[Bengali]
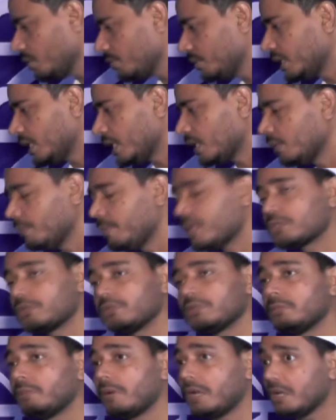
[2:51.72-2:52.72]
কয়ে ভাই দাখিল পাশ
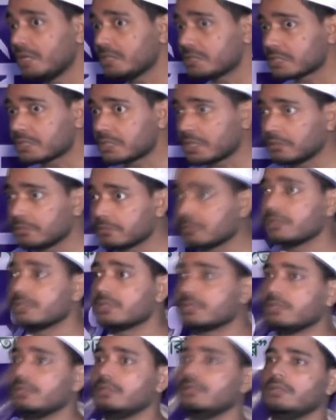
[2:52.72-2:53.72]
করতে না চেষ্টা
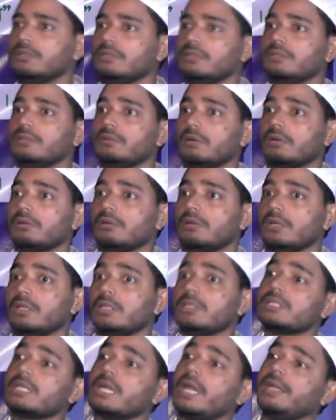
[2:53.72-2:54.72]
করতেছি দোয়া করেন
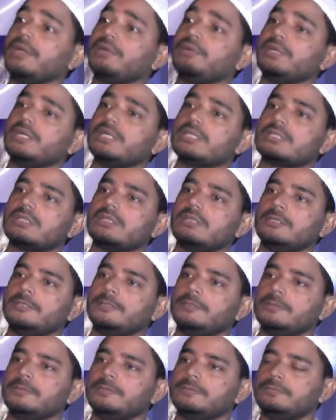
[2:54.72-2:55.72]
হেদে সায়ক হয়ে গেছে
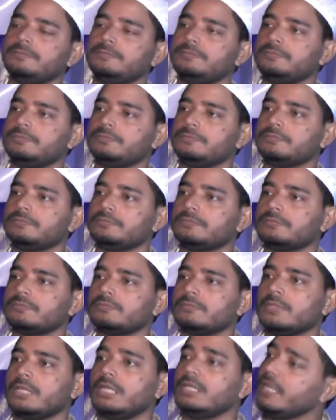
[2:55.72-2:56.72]

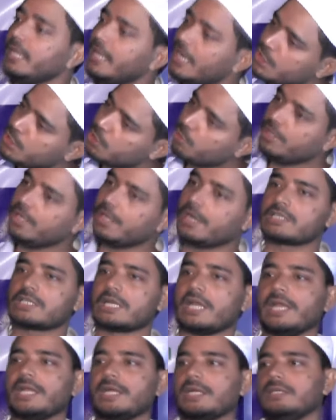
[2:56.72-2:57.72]
হেদে অ্যারেস্ট হারা
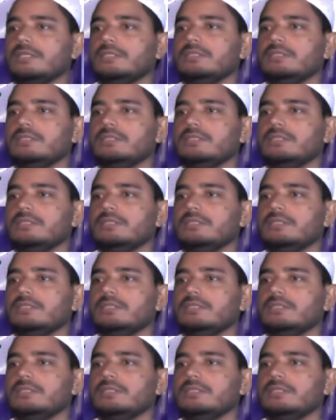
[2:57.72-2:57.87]
সায়ক